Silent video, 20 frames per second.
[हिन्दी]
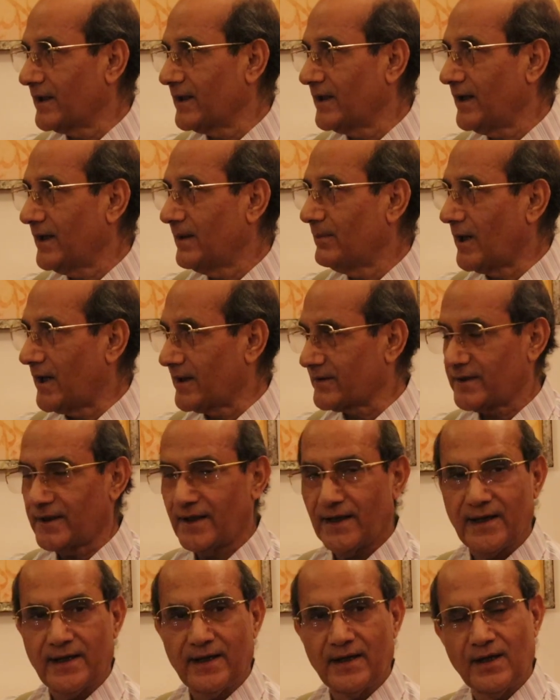करना है बाहर से
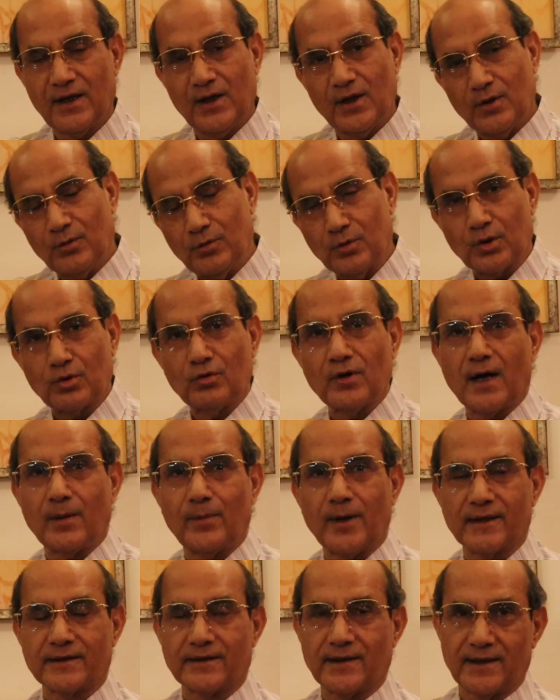आए उनको वहाँ
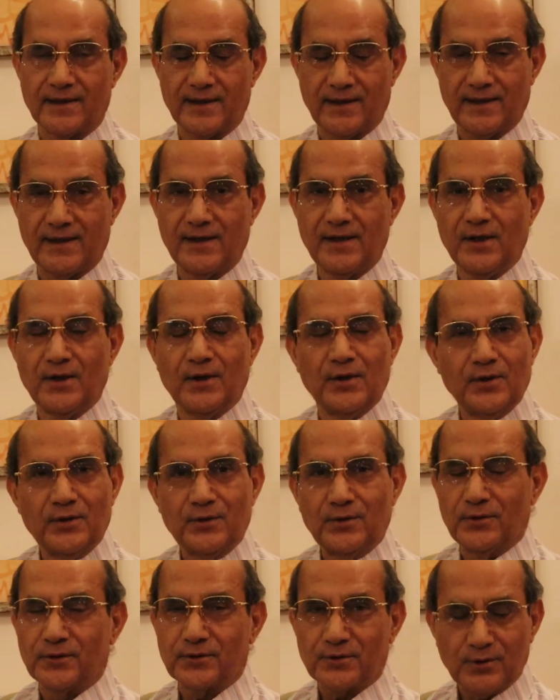आबाद किया जाए
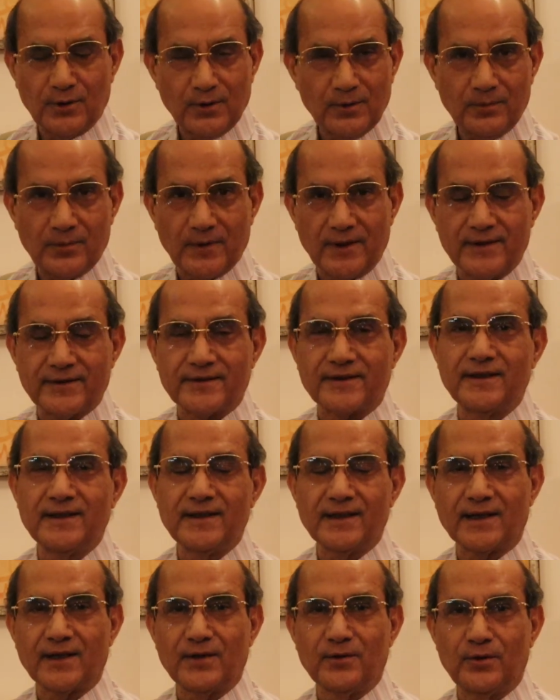उसको
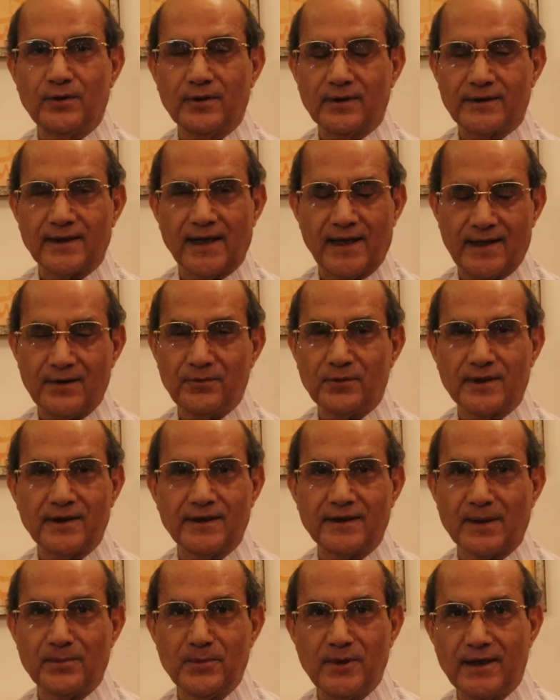फ़लस्तीन के लोग ज़ाहिर
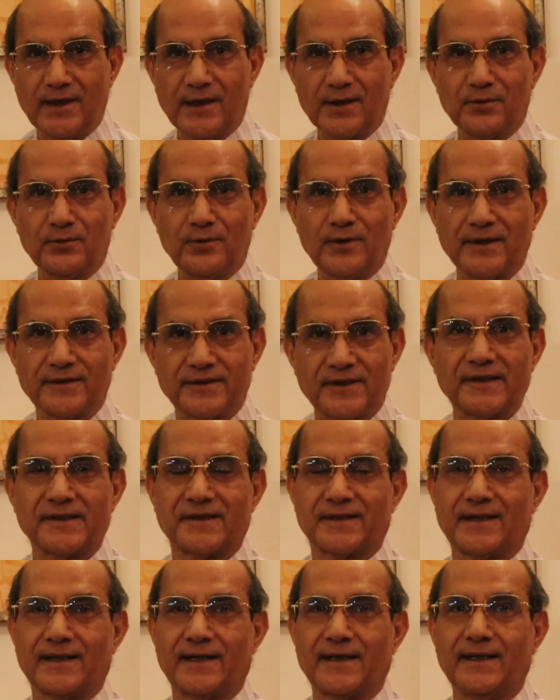उनकी ज़मीन है तो वो
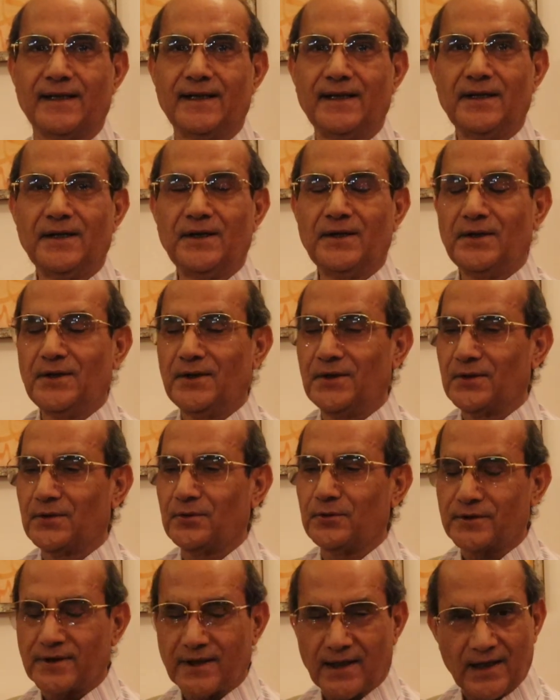रेसिस्ट करें
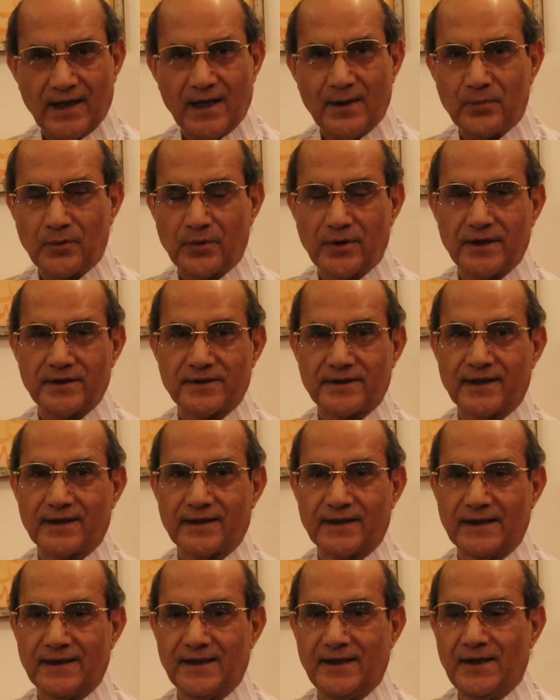तो उसके ख़िलाफ़ प्रोटेस्ट
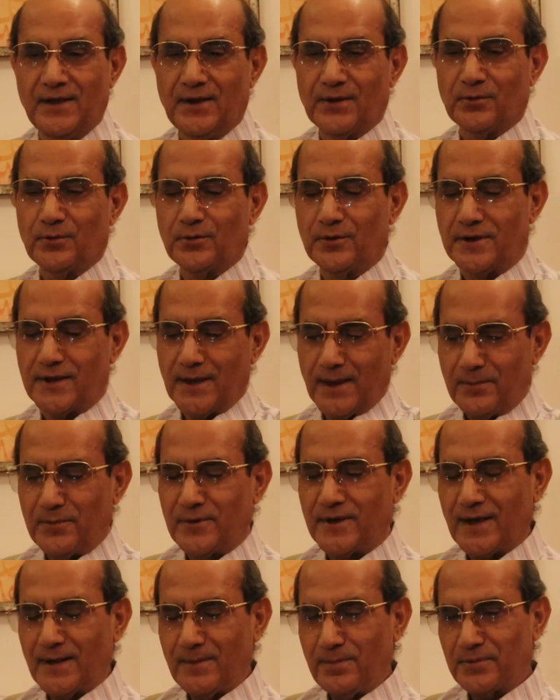करते हैं तो जब
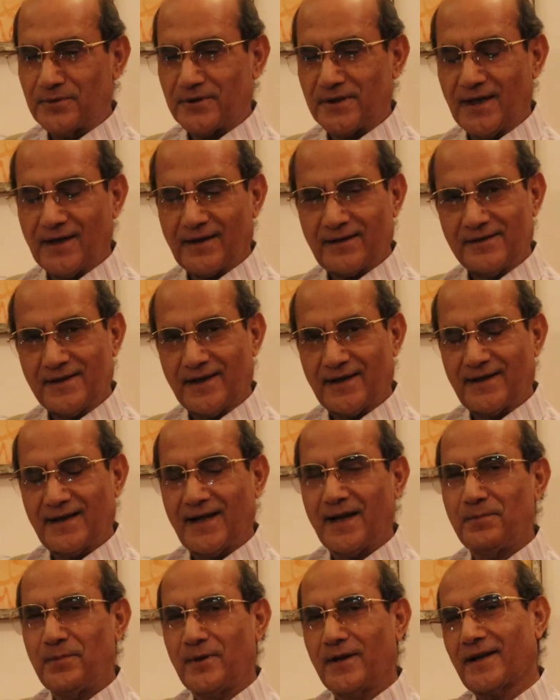जब शेख
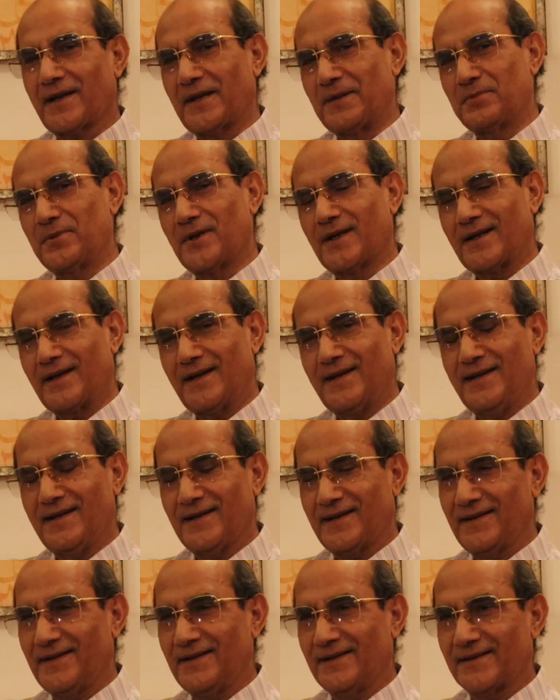जर्रा पे कब्ज़ा
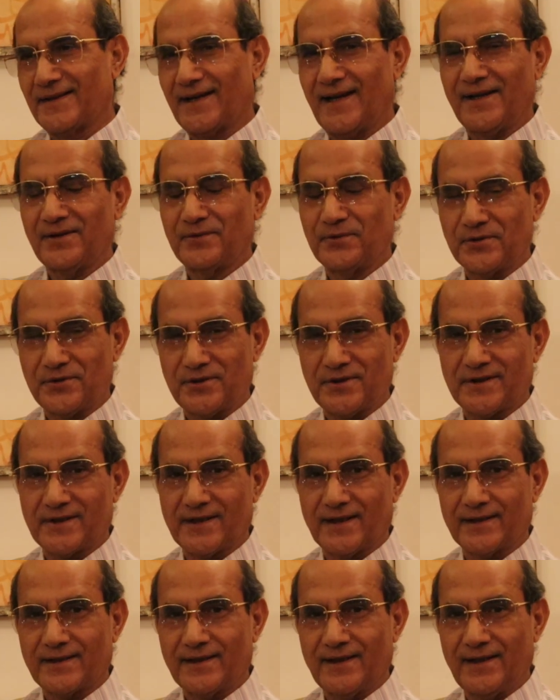करने की इसराइल कोशिश
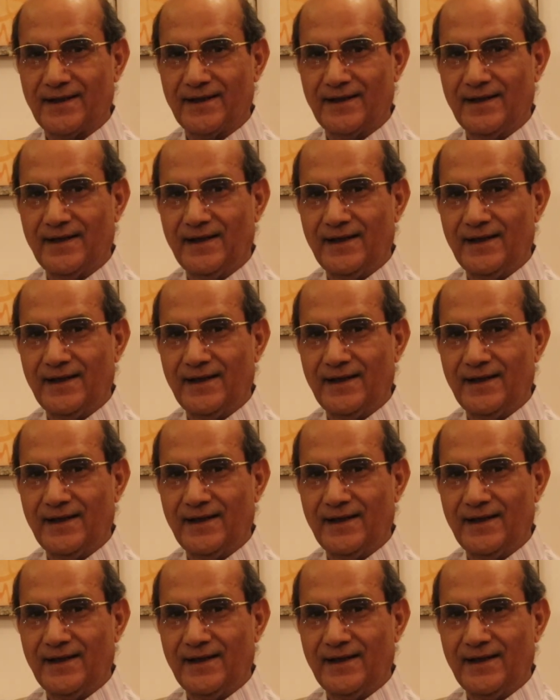करता है